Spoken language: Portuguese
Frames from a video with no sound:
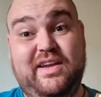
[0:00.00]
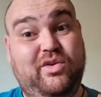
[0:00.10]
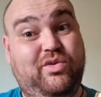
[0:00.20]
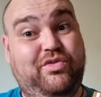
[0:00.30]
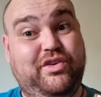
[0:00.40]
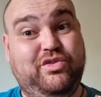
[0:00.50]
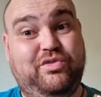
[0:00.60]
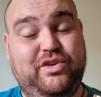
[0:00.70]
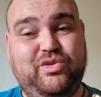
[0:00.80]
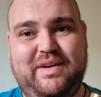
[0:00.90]
Eu fiz o
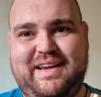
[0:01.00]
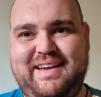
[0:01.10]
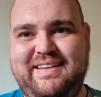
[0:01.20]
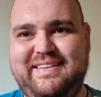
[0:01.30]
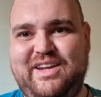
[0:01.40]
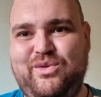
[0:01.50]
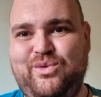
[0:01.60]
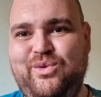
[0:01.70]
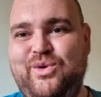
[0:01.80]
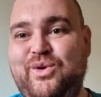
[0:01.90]
um vídeo lá, tem
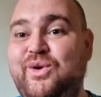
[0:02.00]
um